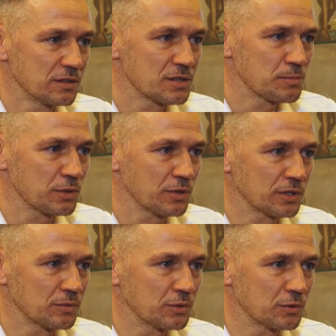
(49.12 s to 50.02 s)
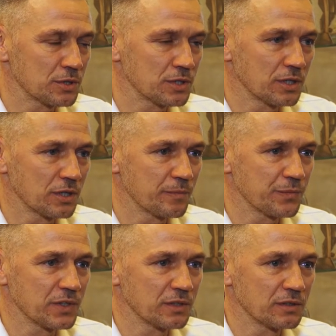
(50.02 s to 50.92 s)
sporo na tym kursie
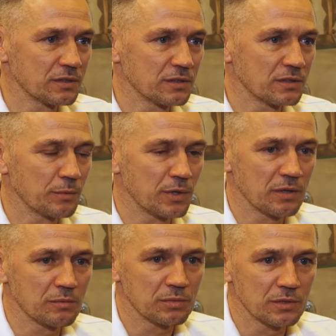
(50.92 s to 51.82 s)
nabrałem